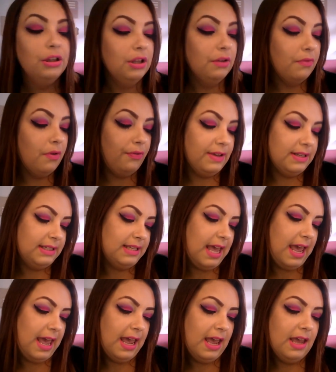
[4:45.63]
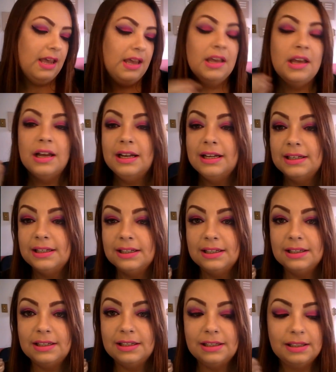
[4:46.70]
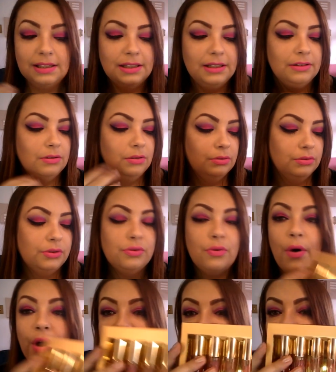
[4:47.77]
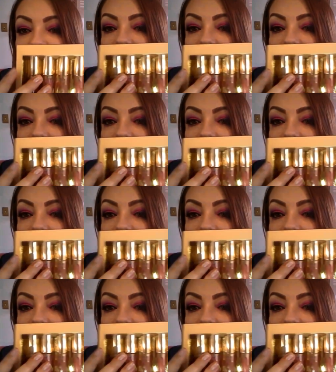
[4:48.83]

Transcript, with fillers: eu não vou fazer uh, o swatch